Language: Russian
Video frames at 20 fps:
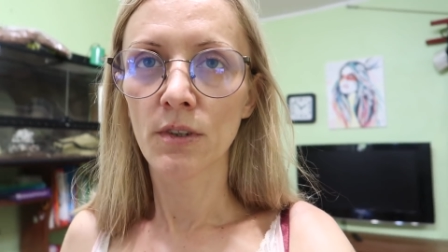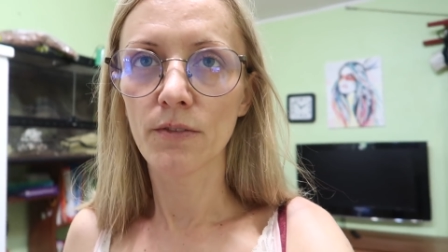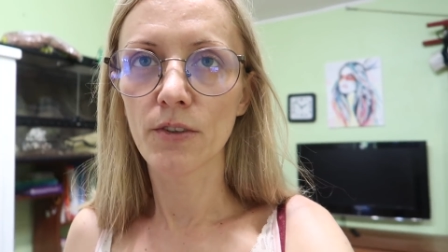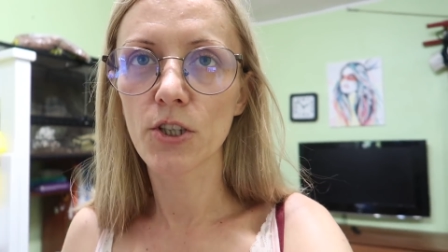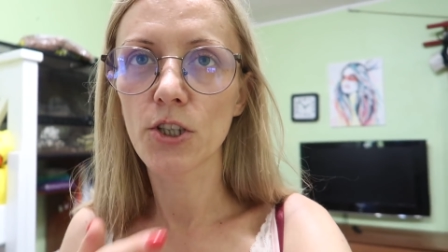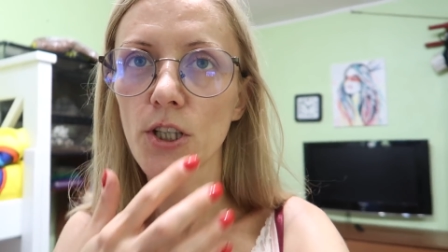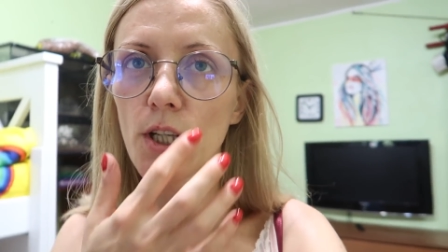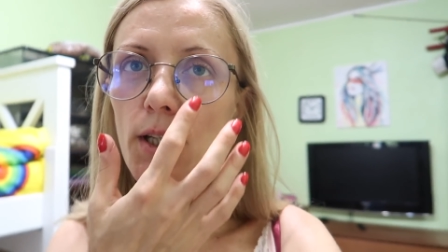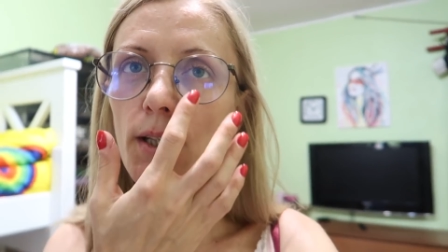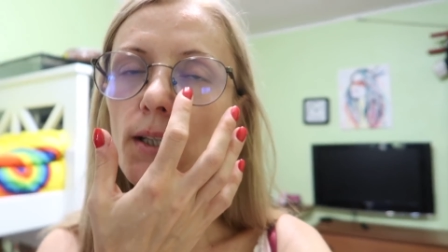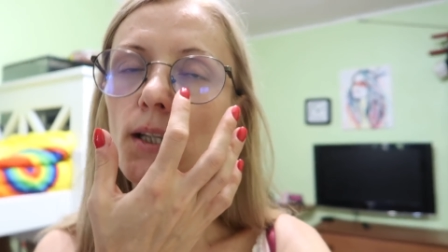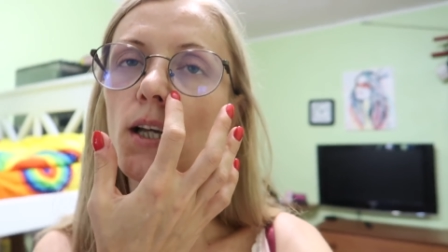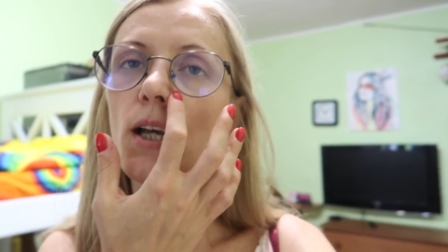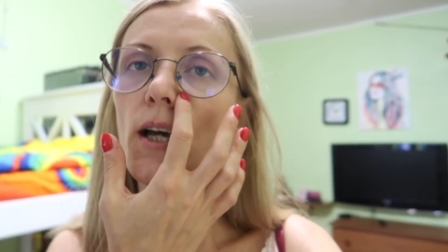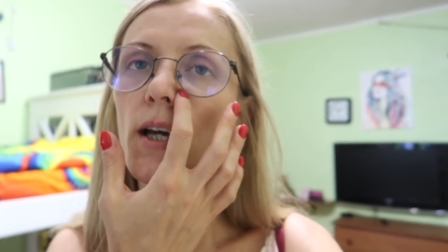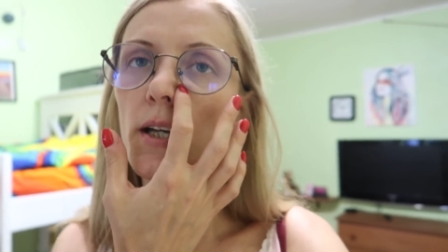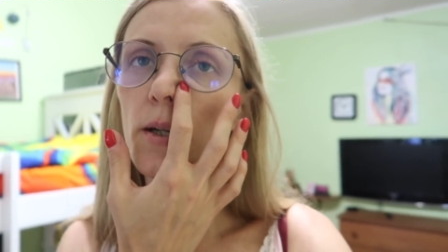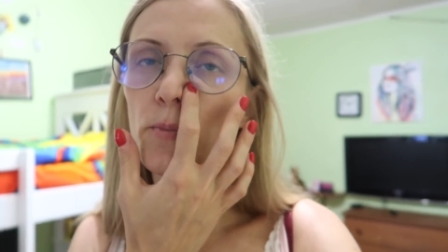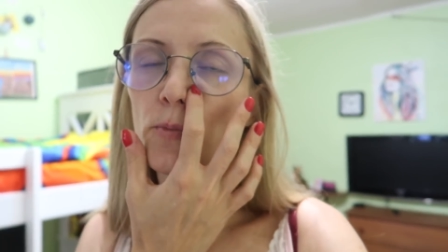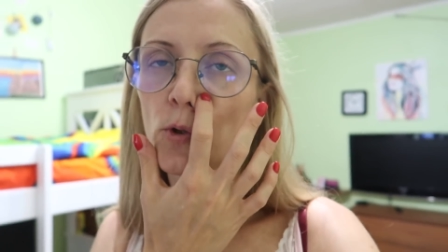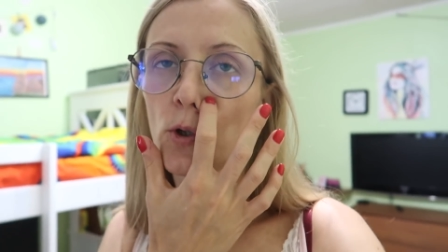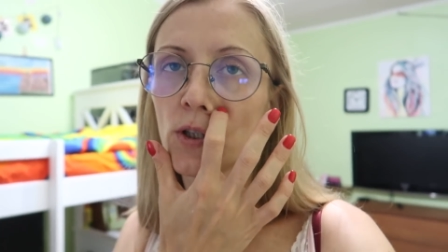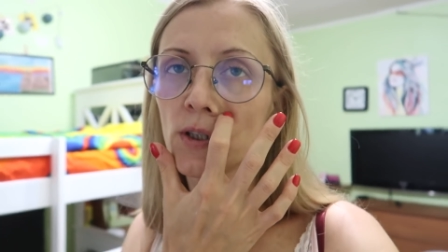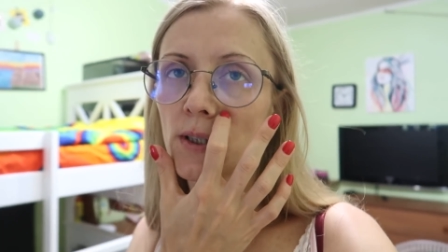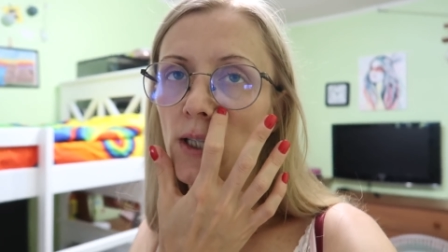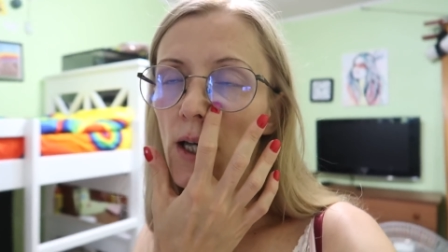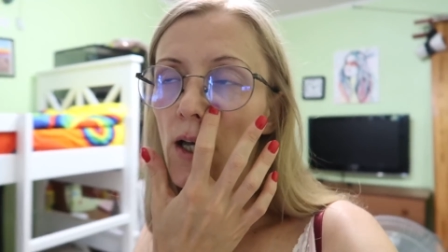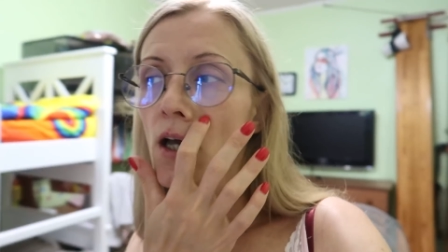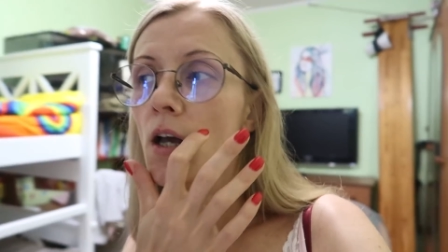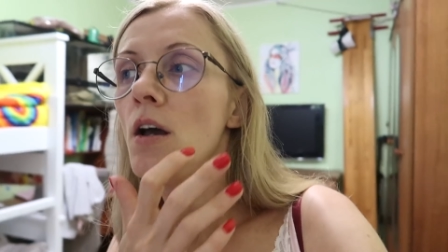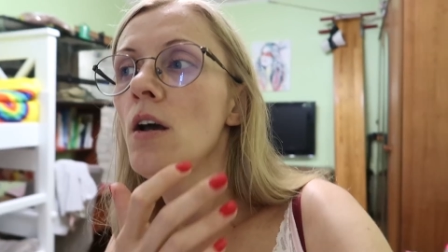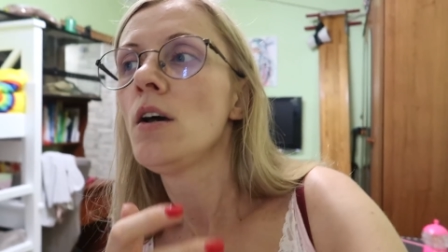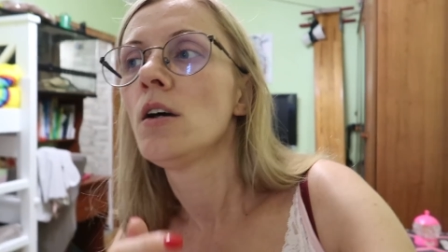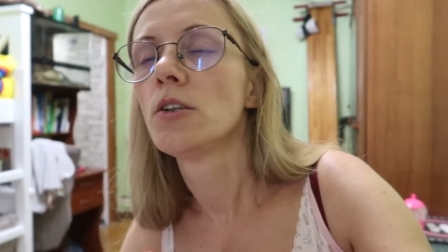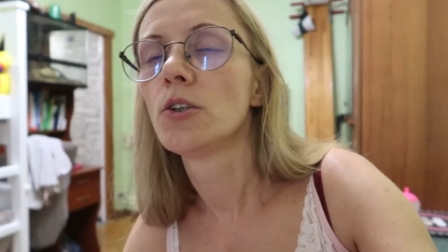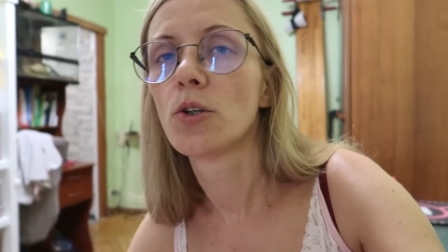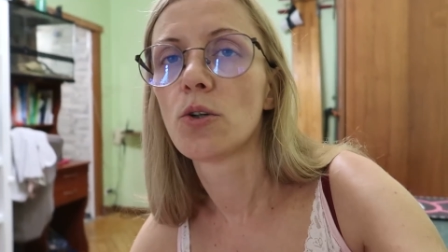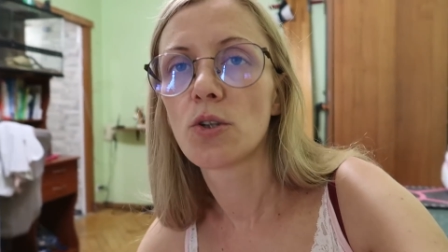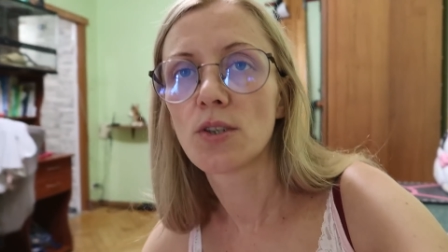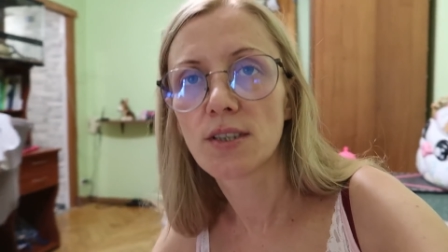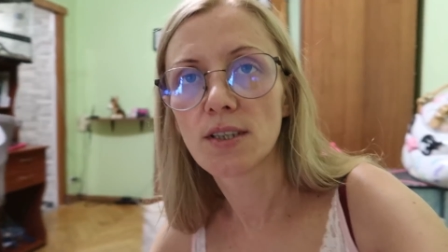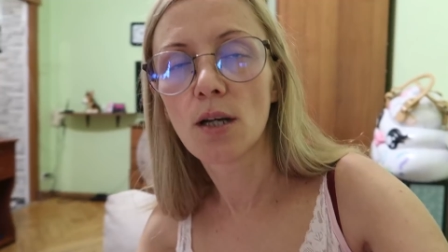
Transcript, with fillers: вещей для ремонта. Но